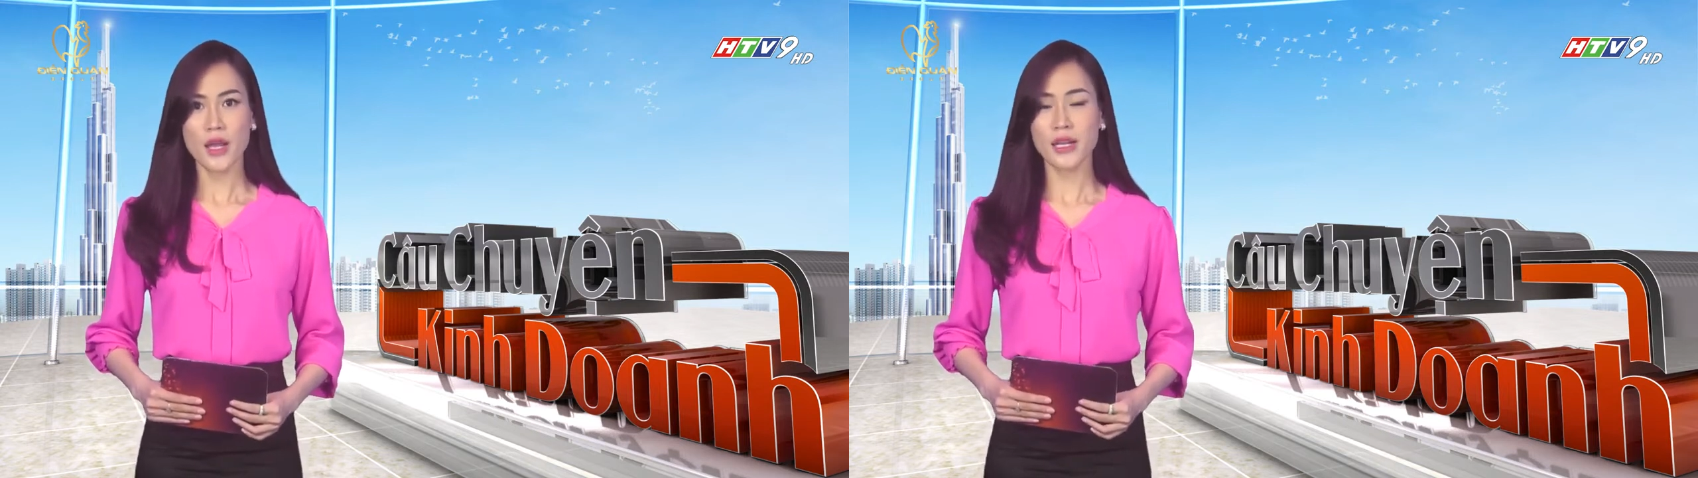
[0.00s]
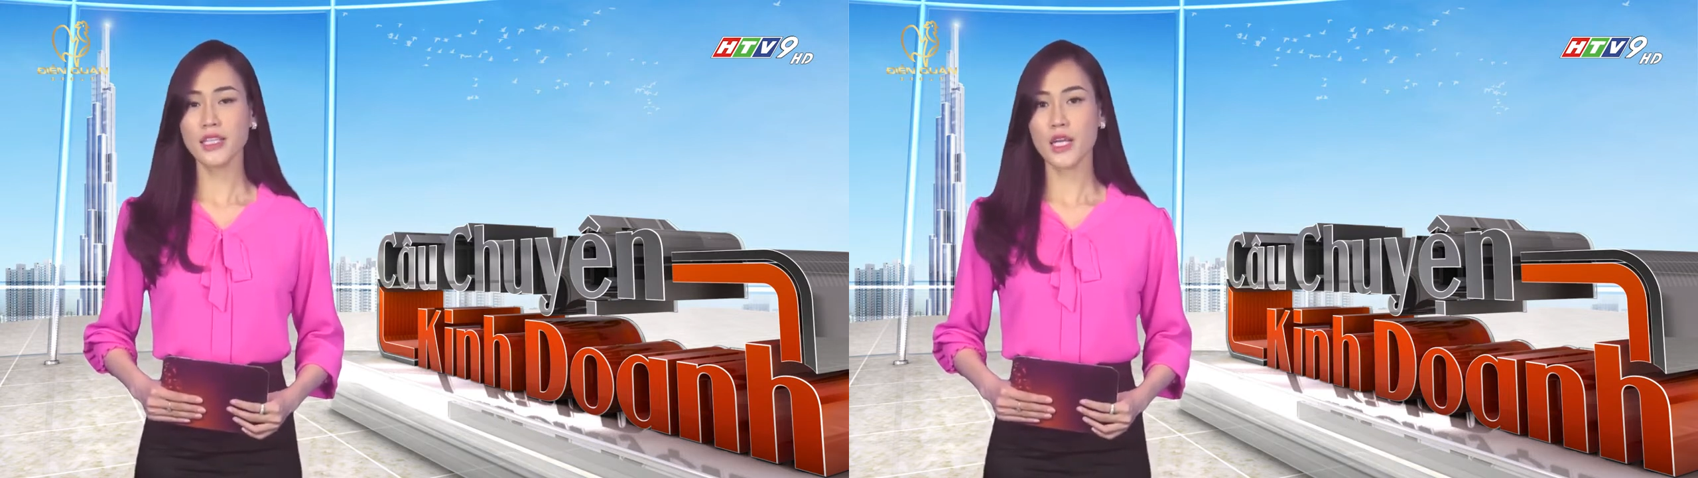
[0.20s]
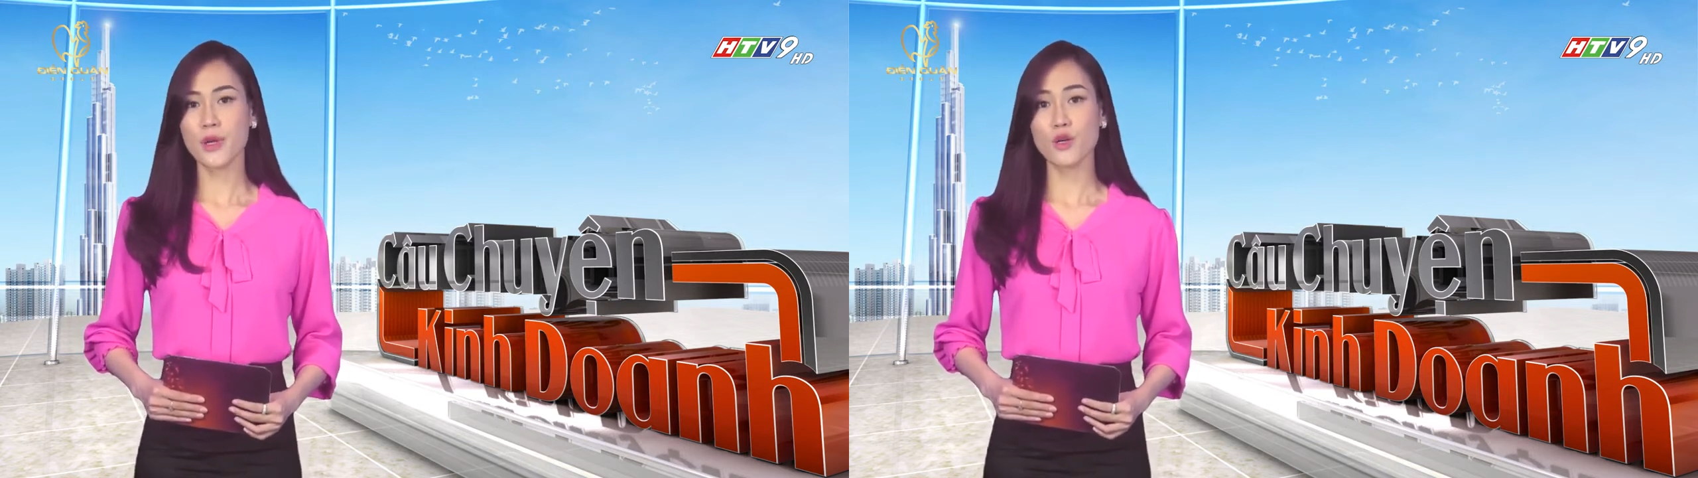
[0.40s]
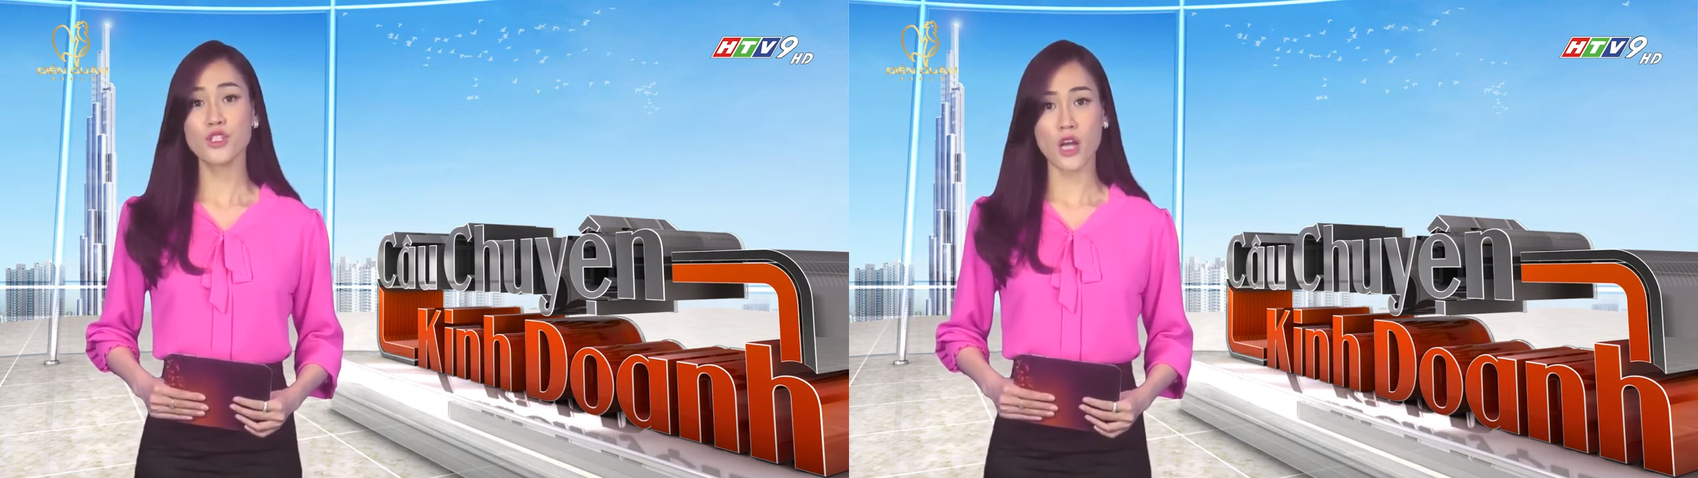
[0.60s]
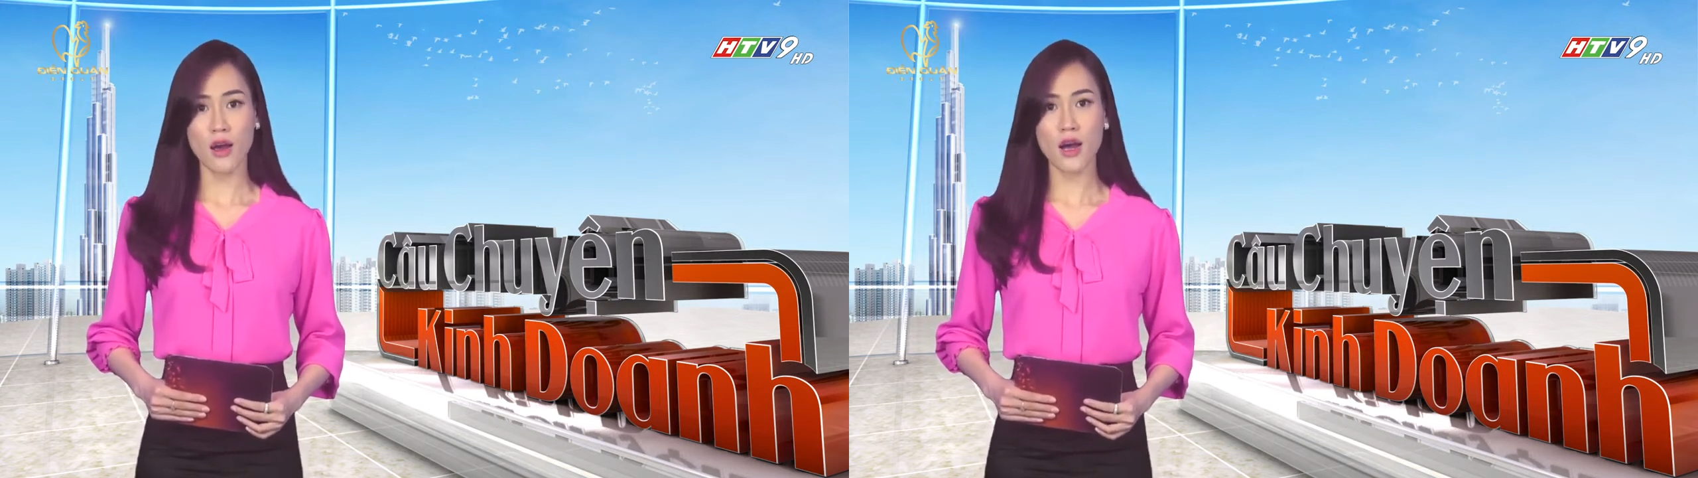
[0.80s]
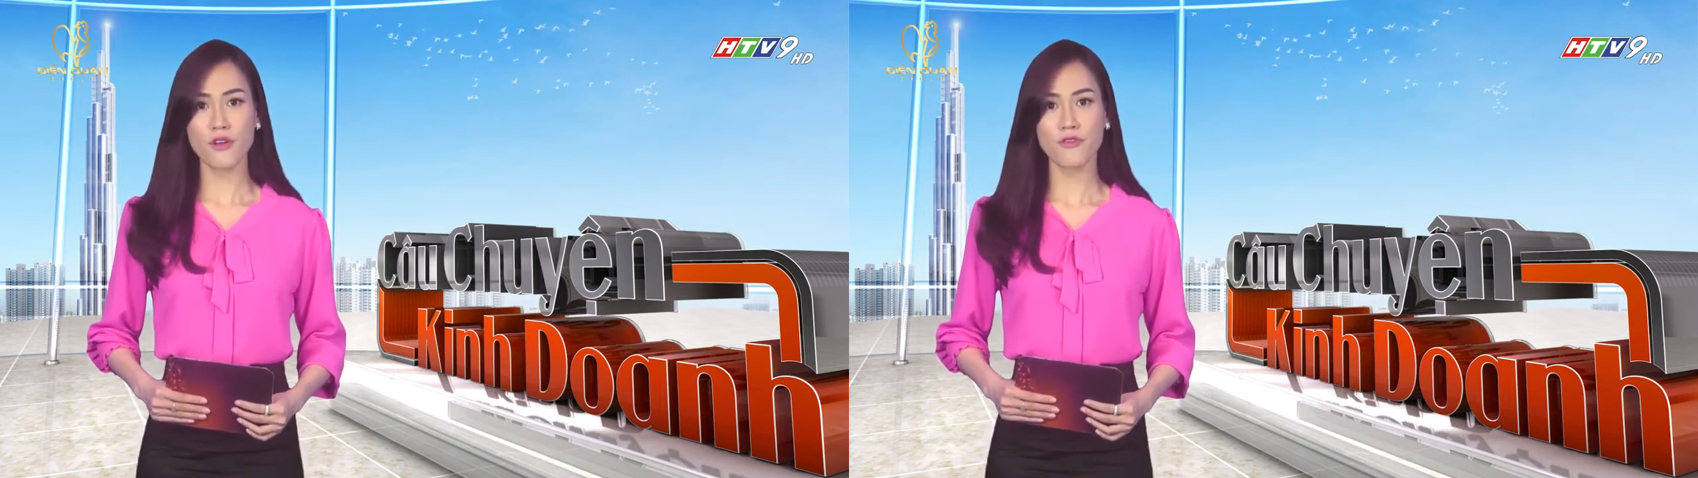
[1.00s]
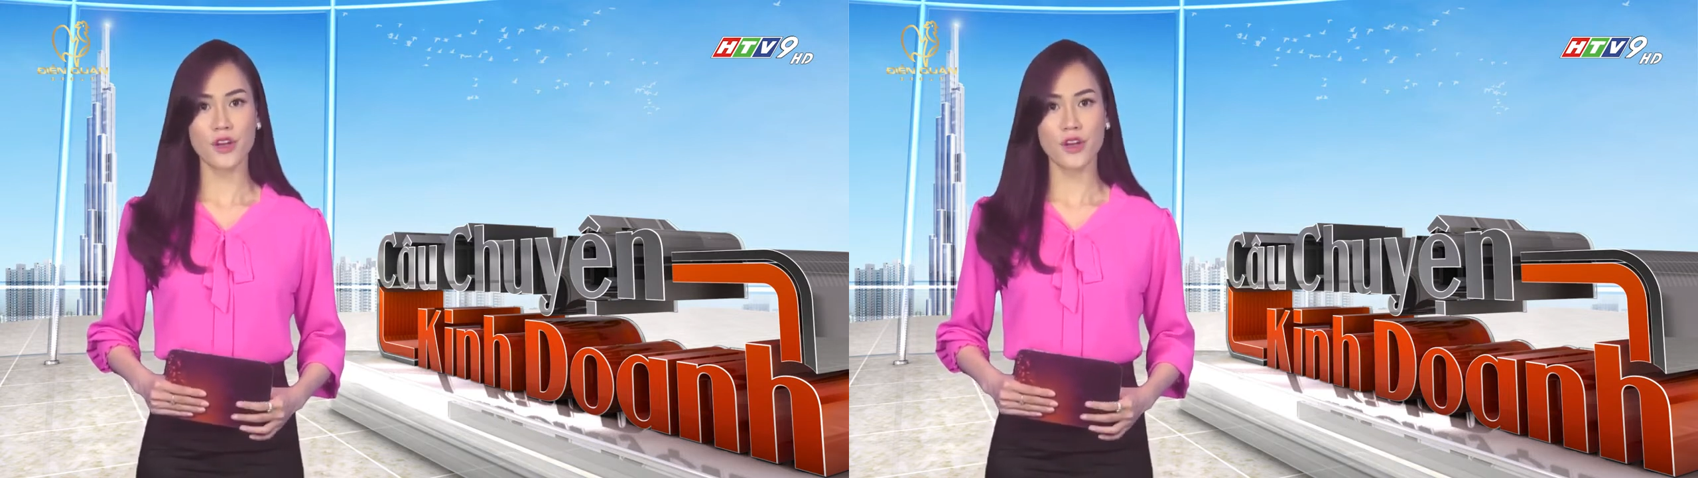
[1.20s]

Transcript: để tìm hiểu rõ hơn